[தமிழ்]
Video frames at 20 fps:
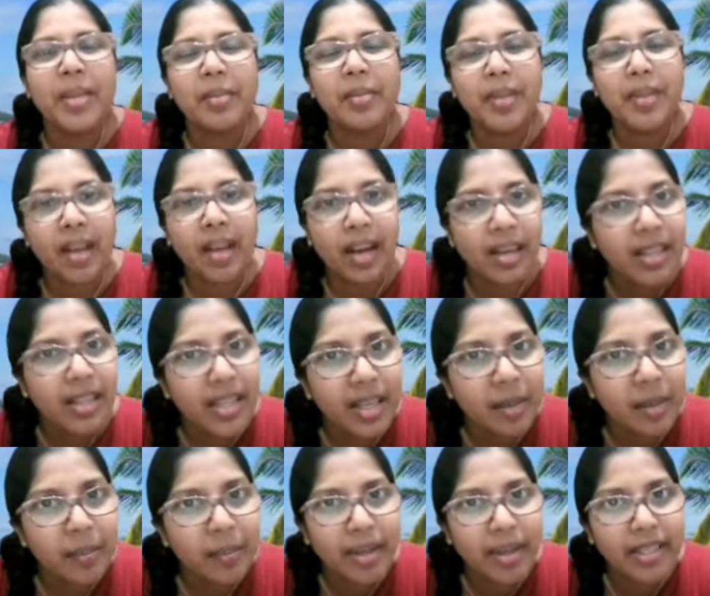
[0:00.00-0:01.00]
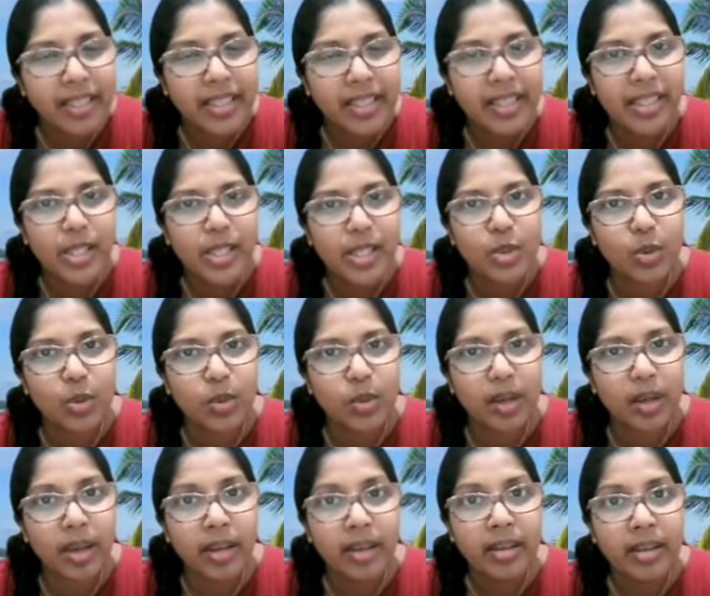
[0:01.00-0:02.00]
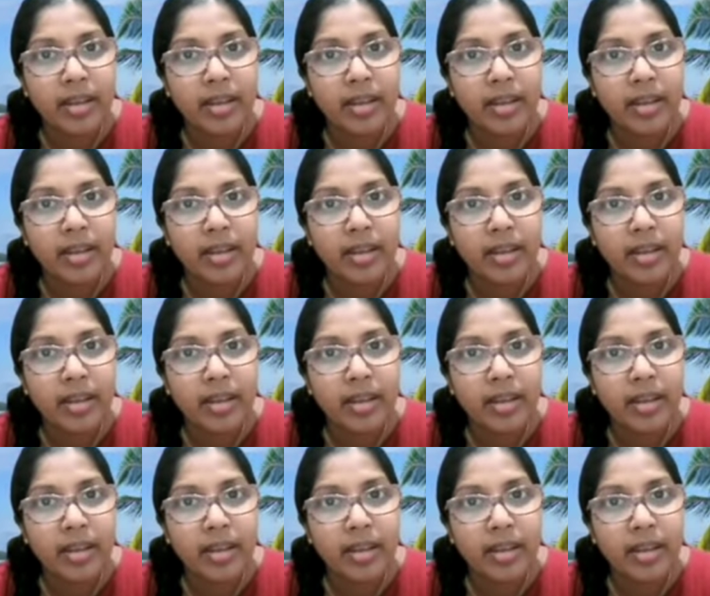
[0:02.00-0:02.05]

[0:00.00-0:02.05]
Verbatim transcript: இந்த கழுதைய பாத்தீங்கன்னு சொன்னா